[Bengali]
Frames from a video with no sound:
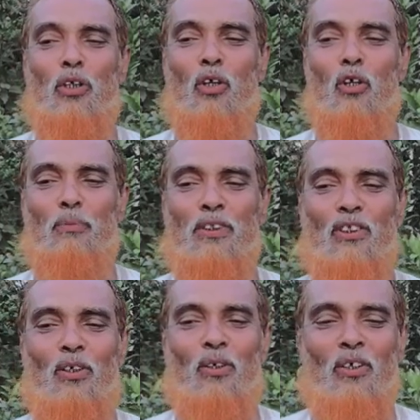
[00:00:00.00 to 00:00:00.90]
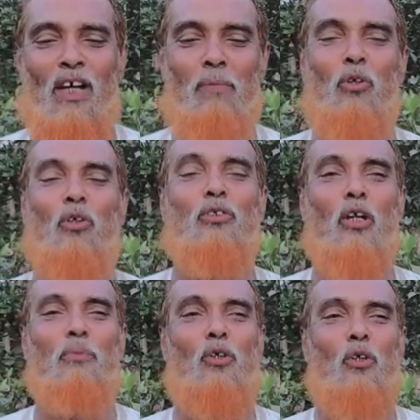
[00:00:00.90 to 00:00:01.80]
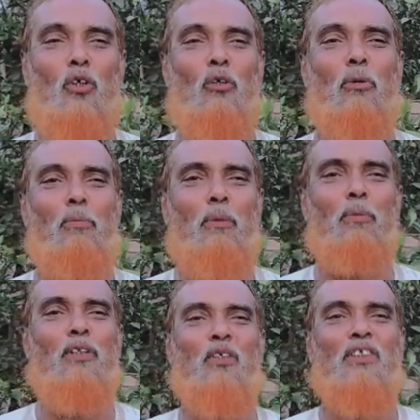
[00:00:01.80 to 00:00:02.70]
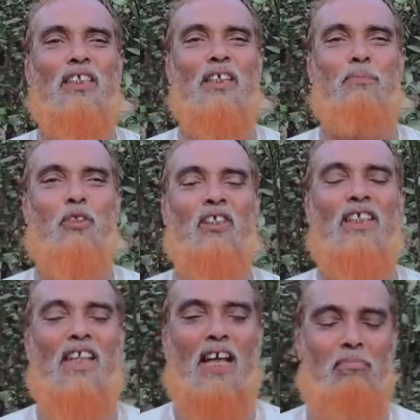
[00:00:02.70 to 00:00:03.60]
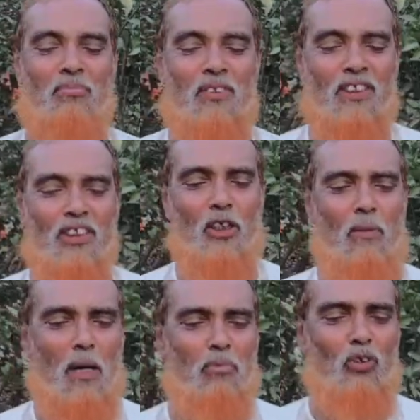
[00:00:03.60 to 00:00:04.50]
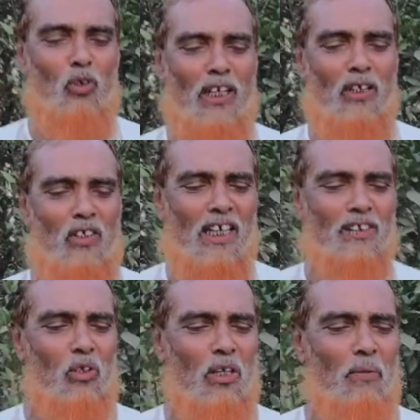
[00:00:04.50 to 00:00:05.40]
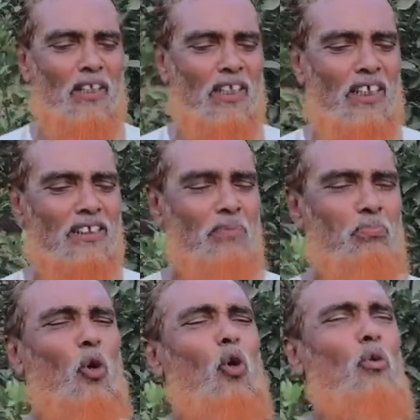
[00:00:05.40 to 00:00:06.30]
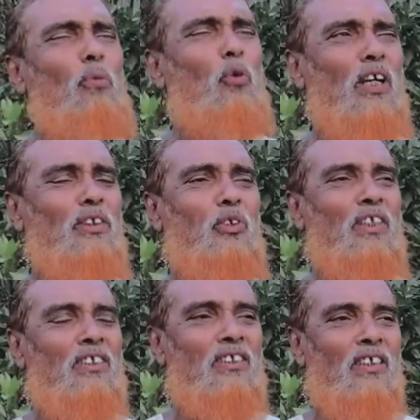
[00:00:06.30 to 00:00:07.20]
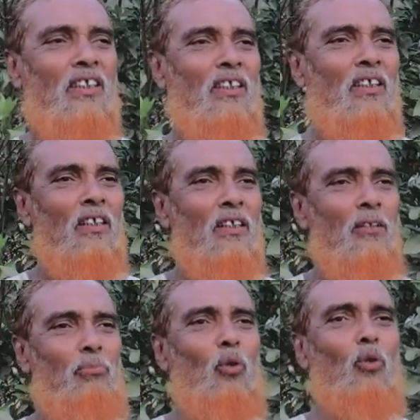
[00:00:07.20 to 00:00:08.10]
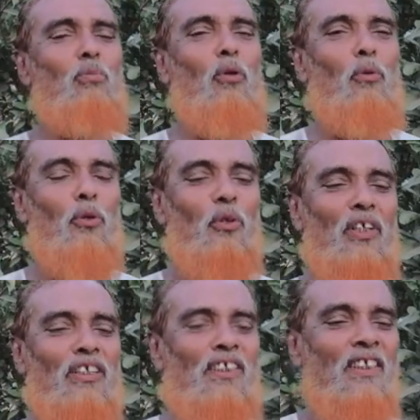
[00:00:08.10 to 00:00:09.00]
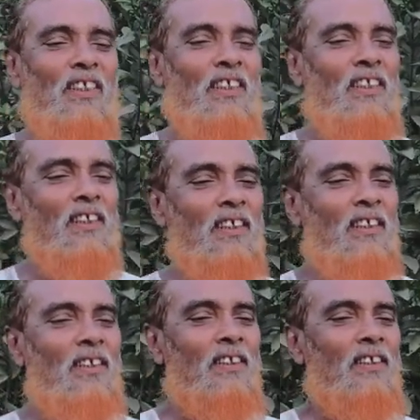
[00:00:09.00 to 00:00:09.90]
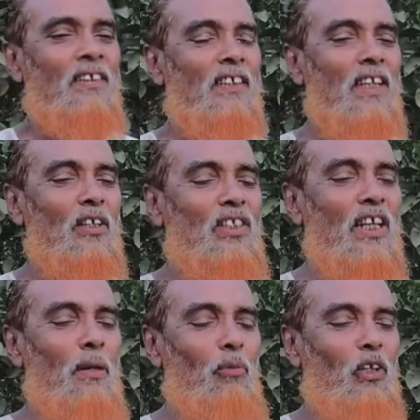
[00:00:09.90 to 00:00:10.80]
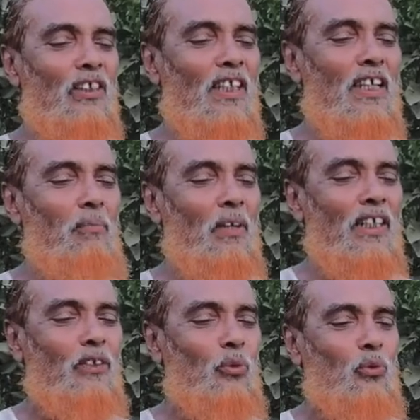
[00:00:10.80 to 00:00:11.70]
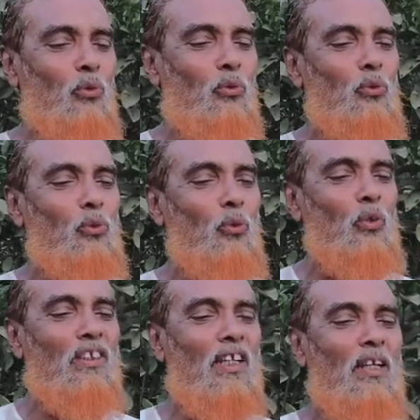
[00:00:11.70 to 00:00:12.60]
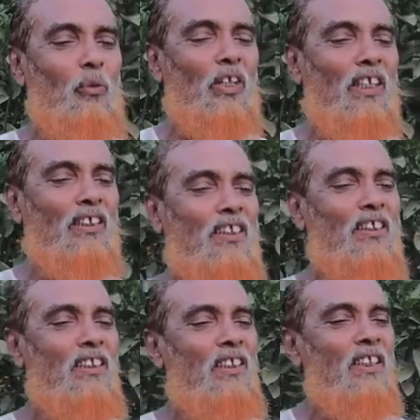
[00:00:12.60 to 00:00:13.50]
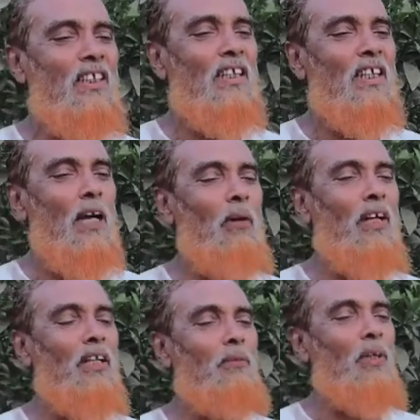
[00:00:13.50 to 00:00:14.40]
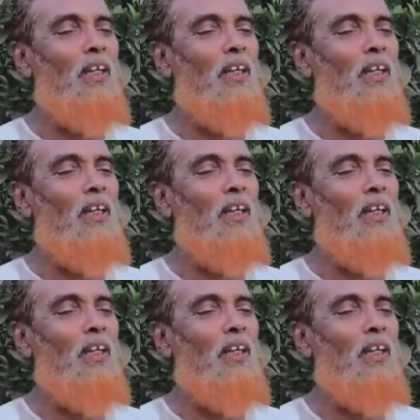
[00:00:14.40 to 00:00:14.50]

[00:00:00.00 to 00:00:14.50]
গুটি কলমের ছিল আমগুলোন সব জোর কলমের বিভিন্ন জাতের প্রজাতের আম সেসব আমগুলোন এখন গাছগুলো আমাদের গাছের বড় বড় গাছ হয়ে গেছে বহুত বড় বড় হয়ে গেছে তা যাক সেই আমলের থেকে আমরা এই টুকটুক টুকটুক করে সারা করে আসতেছি আমার এই